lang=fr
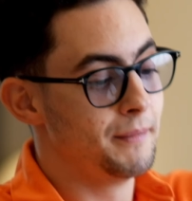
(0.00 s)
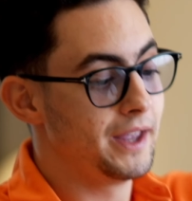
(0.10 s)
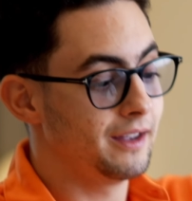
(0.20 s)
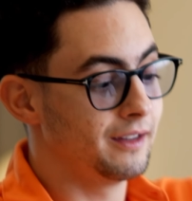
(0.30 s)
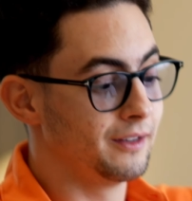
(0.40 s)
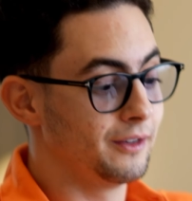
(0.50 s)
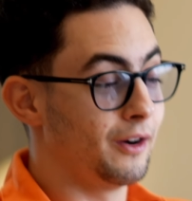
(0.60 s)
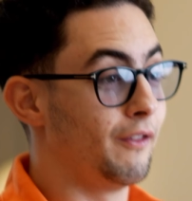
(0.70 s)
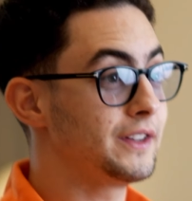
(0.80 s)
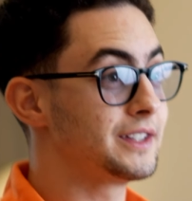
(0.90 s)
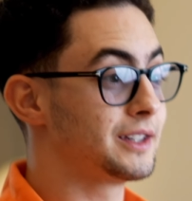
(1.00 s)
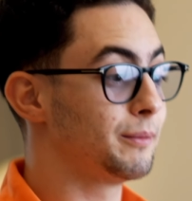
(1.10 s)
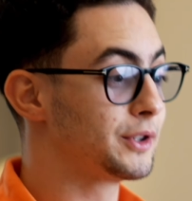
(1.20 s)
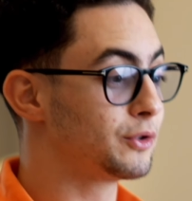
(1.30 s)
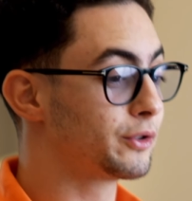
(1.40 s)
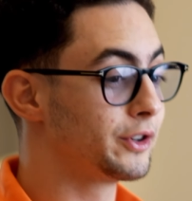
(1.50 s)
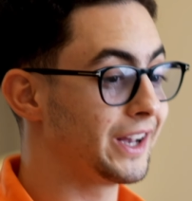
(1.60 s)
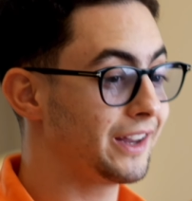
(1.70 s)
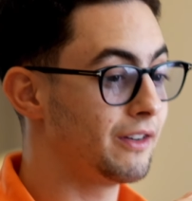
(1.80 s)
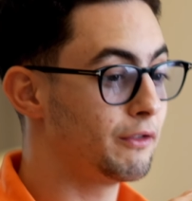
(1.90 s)
mais euh, en fait c'est simple, c'est juste que
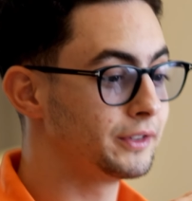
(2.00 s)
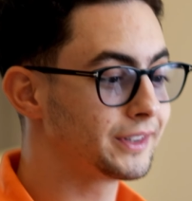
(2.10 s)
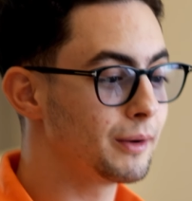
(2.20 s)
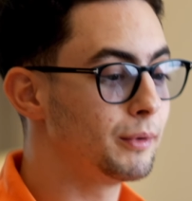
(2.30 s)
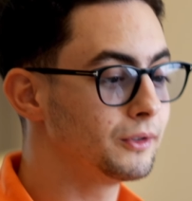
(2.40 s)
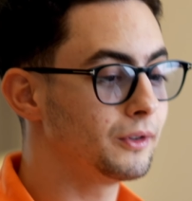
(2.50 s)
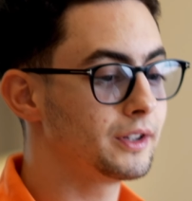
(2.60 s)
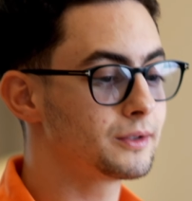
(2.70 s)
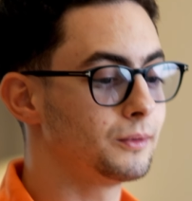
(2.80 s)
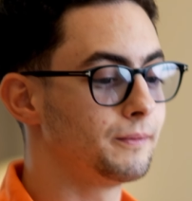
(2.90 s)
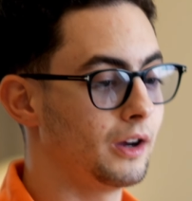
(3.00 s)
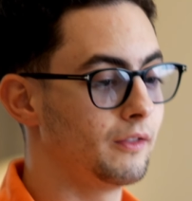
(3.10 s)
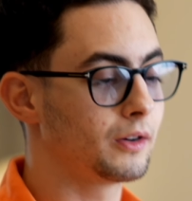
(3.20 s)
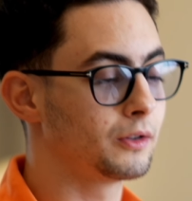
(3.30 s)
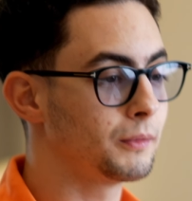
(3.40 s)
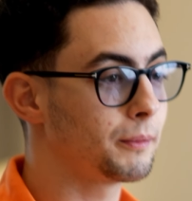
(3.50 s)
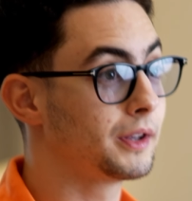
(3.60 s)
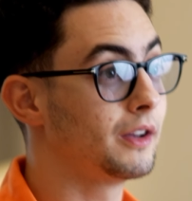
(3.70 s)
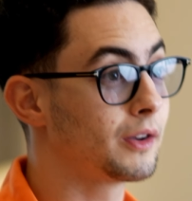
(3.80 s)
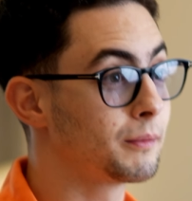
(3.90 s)
j'arrive à avoir une très bonne relation avec Audemars
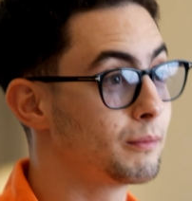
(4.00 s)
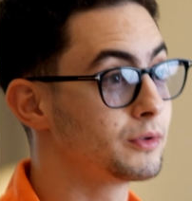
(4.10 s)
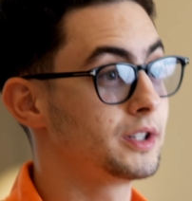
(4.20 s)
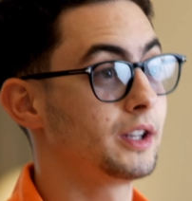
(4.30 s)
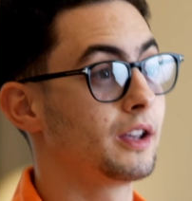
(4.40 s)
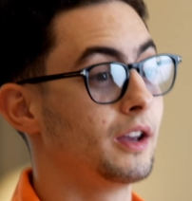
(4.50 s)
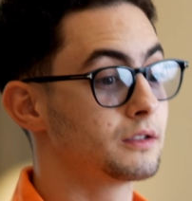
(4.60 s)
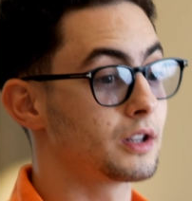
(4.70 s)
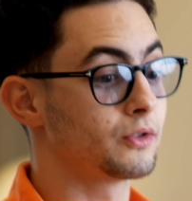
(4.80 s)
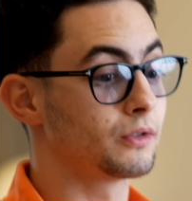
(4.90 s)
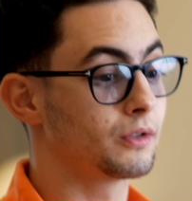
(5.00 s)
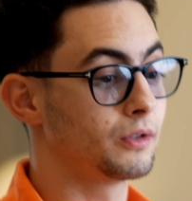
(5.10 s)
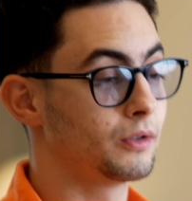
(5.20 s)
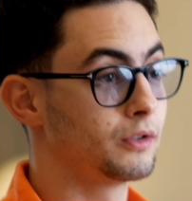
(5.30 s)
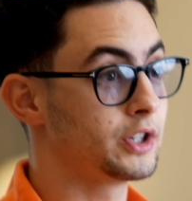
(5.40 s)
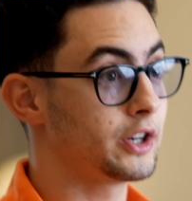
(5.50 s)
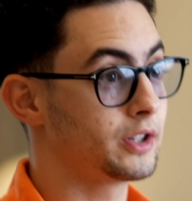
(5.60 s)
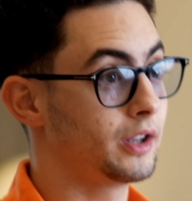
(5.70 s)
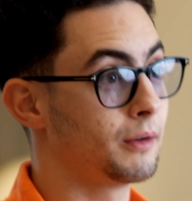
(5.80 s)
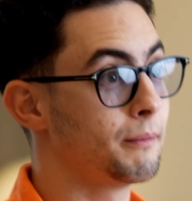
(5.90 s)
Piguet, avec ma boutique, sachant que j'ai
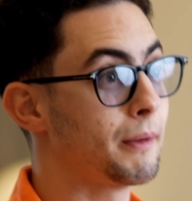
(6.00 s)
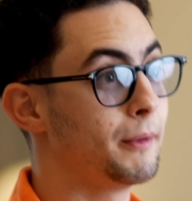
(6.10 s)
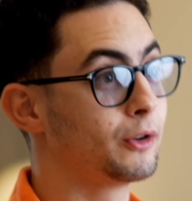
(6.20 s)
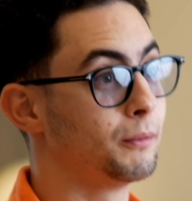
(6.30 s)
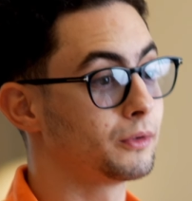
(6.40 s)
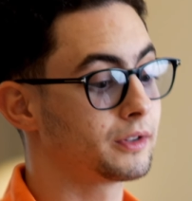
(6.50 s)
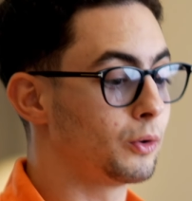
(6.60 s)
acheté quand même pas mal de montres.